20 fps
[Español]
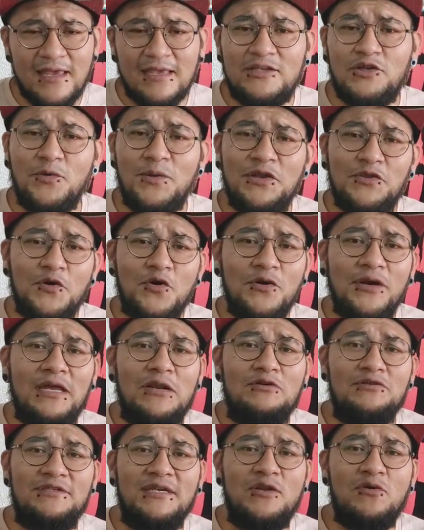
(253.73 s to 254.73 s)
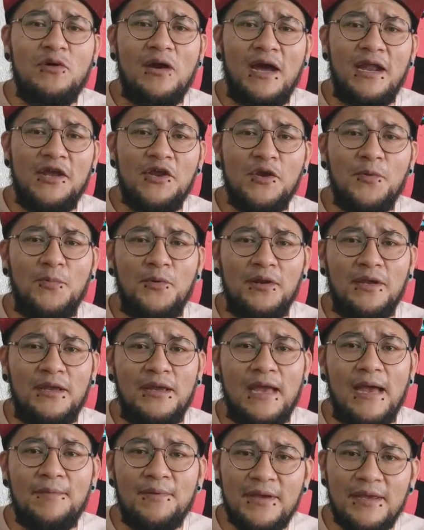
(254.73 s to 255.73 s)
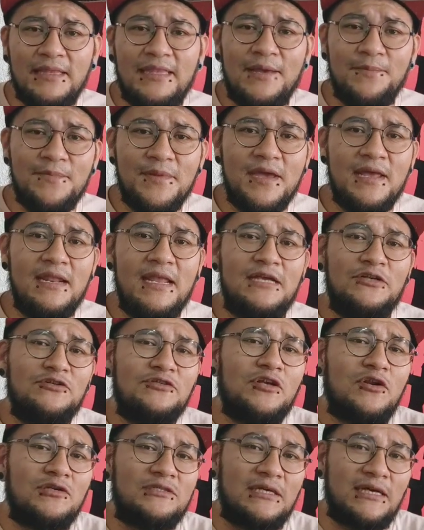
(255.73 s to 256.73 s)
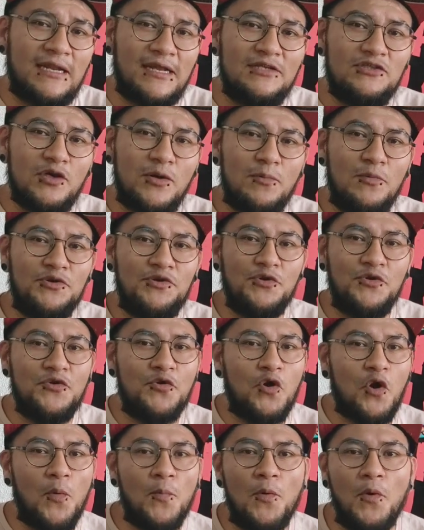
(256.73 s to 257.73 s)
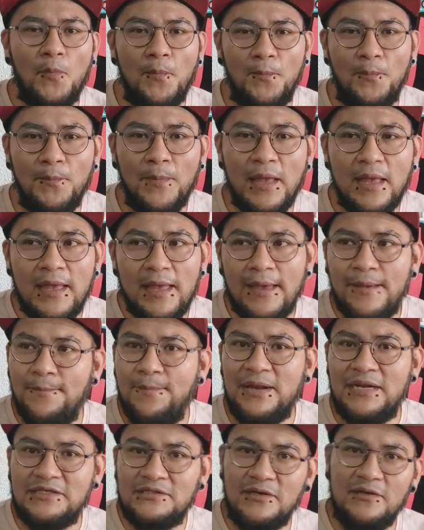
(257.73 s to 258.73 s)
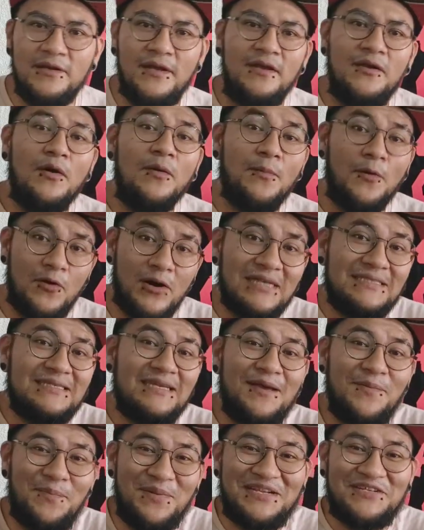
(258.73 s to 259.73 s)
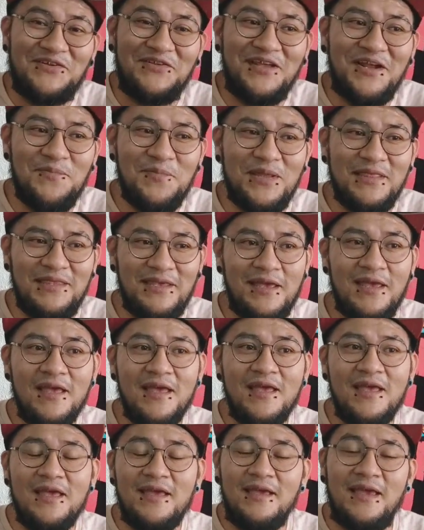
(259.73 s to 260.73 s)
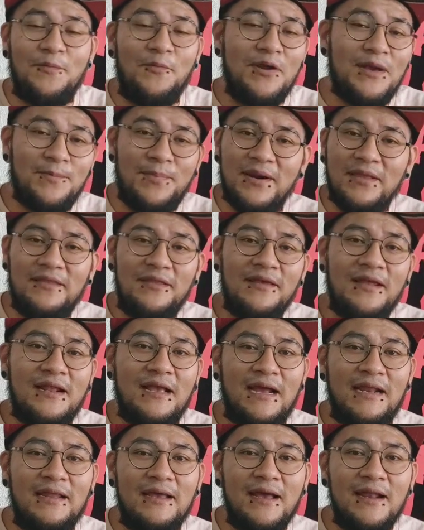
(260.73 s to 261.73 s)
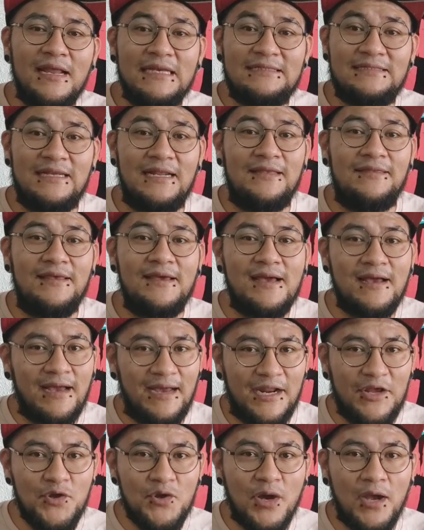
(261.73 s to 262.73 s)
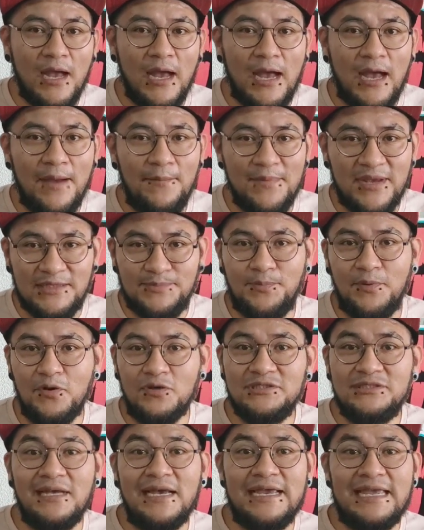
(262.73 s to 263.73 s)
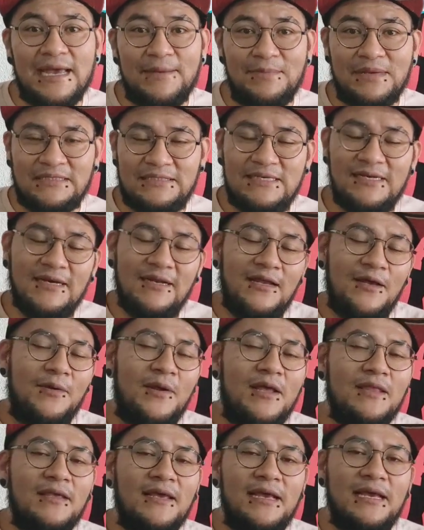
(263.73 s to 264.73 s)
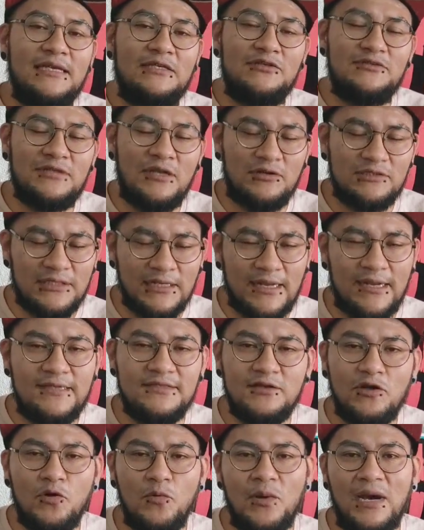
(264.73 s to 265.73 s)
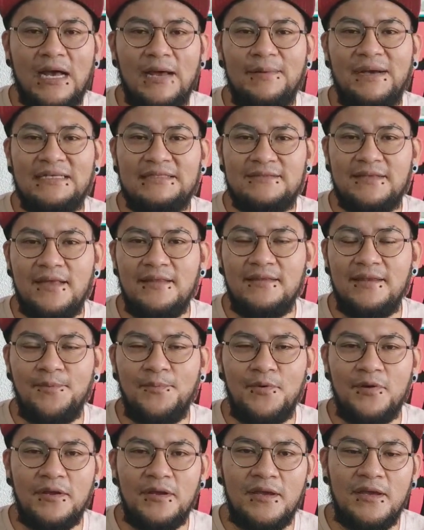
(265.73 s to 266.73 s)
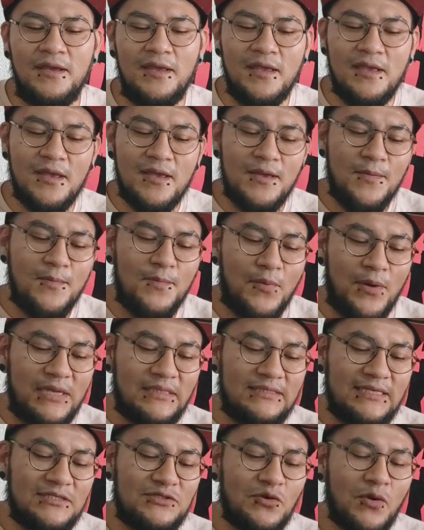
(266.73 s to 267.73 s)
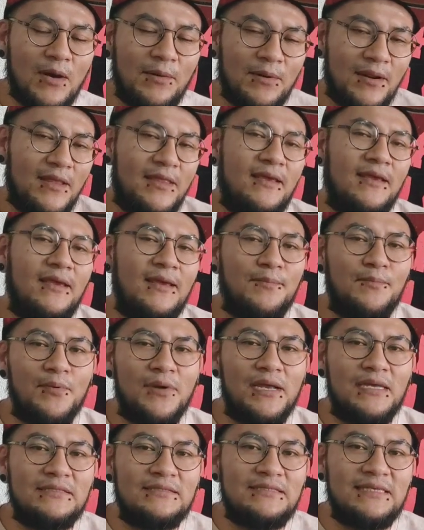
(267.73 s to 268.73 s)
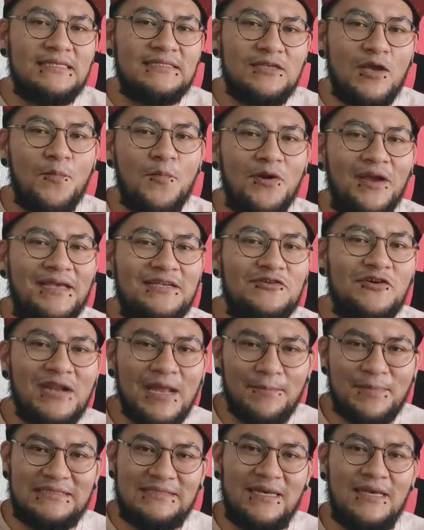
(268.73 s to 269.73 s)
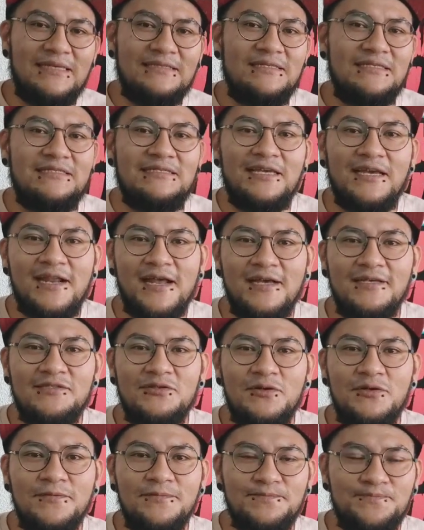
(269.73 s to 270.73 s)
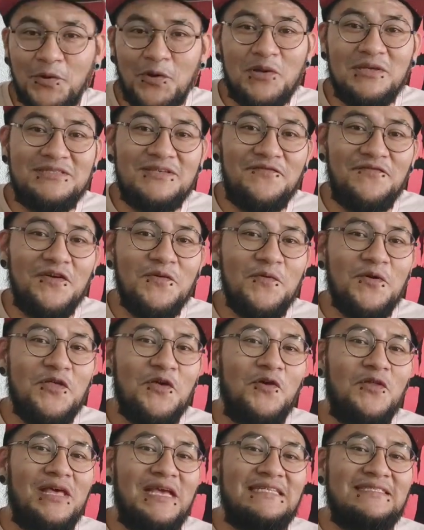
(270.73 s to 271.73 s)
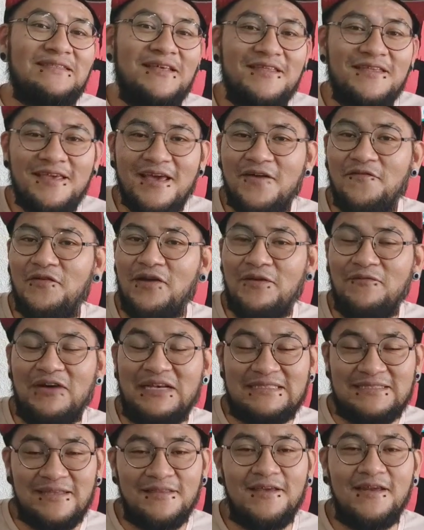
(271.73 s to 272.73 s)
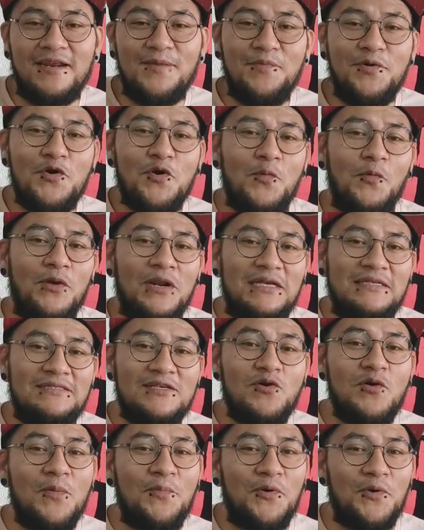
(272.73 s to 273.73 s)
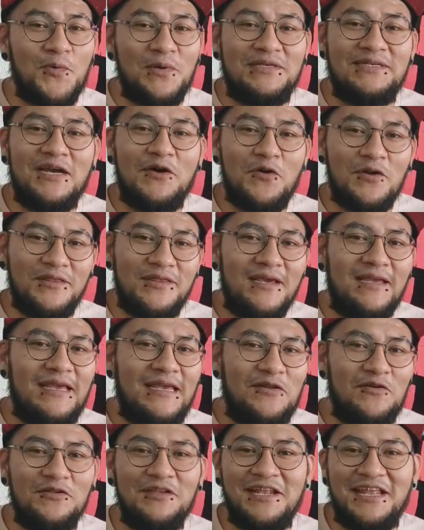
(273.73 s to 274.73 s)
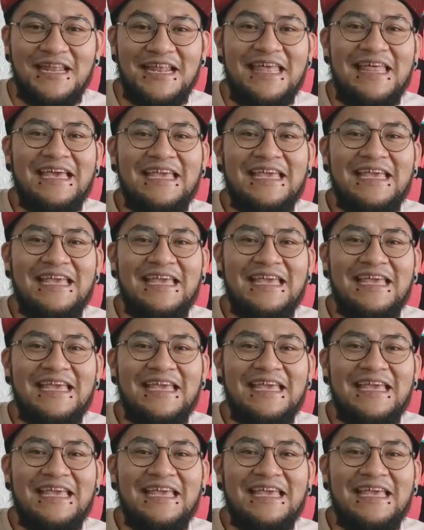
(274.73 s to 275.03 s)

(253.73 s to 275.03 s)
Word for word: sobre todo que nos tiene un cariño, porque a mí también eso se los agradezco mucho yo como persona, ¿no? Ahora sí que personalmente, que muy aparte del canal, este, le tengan cariño a, mi esposa y a mis hijas, la verdad que eso se los agradezco bastante, porque pues eso habla de que pues es como que son amistades sinceras, ¿no? Bueno, este fue el video de este día, fue bastante rápido como les digo, aproveché ahorita que no tenía